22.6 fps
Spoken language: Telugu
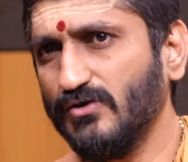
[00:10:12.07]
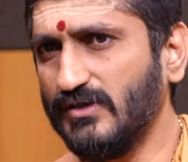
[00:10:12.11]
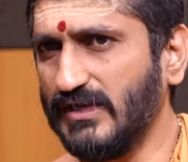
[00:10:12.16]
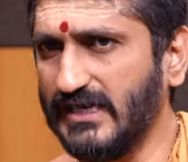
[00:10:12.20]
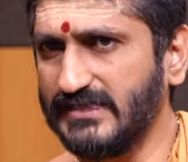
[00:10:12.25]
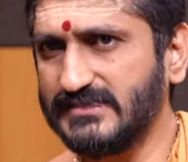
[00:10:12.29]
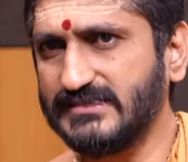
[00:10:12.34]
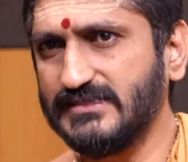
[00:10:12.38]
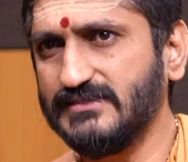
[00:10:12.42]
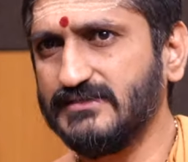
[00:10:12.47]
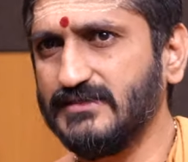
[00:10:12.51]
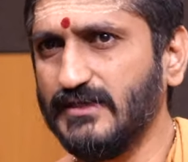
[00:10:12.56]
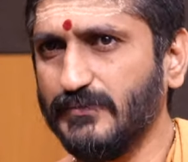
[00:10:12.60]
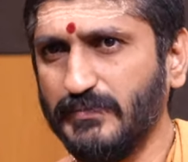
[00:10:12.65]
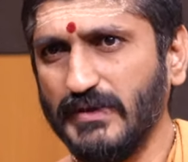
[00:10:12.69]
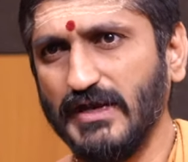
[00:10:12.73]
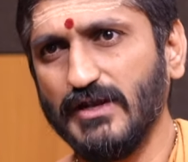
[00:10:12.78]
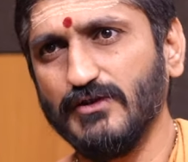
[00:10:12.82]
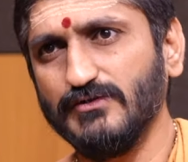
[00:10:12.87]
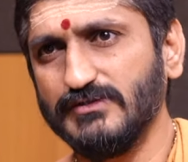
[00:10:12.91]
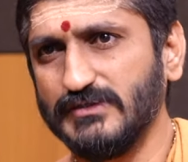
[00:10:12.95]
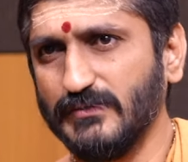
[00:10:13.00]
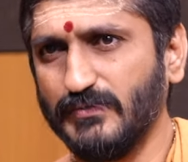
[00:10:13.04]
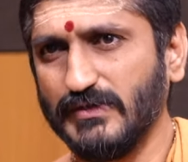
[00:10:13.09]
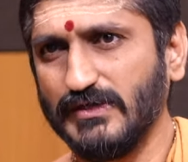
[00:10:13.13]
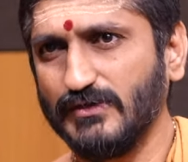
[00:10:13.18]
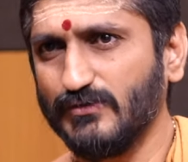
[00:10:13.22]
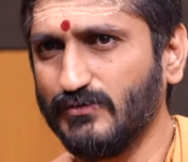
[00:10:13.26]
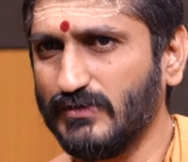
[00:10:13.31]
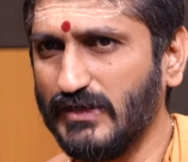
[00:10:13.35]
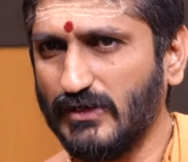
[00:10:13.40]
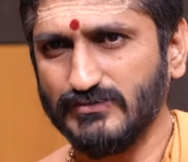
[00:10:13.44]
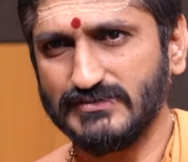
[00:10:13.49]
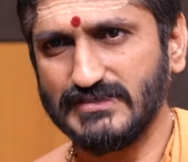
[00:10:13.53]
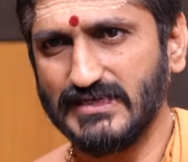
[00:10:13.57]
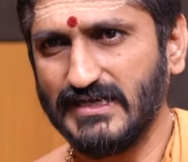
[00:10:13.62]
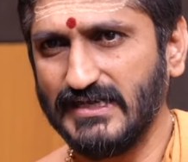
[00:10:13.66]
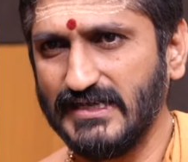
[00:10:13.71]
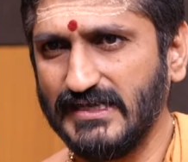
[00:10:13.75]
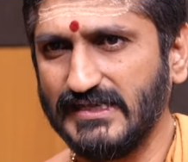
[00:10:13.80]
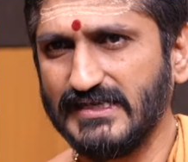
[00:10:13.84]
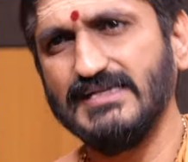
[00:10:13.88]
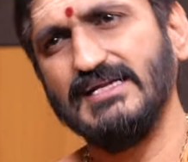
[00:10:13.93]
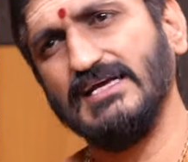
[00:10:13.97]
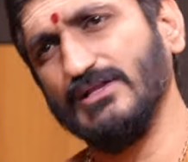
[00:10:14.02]
రాక్షసుల పేర్లు చెప్పడం కూడా అవసరం
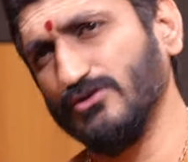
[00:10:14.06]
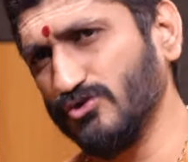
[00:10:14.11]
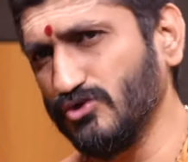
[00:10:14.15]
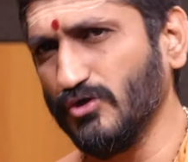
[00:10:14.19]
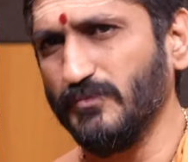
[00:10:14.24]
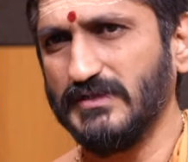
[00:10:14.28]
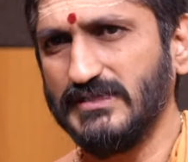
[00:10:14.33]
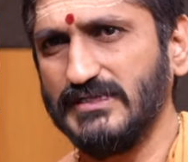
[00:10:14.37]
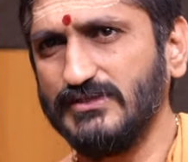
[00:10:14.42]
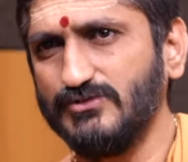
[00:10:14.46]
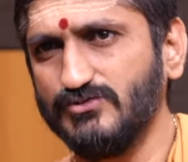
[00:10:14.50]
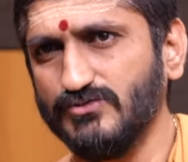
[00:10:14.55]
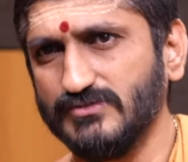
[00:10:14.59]
లేదు కానీ ఎంతో మందిని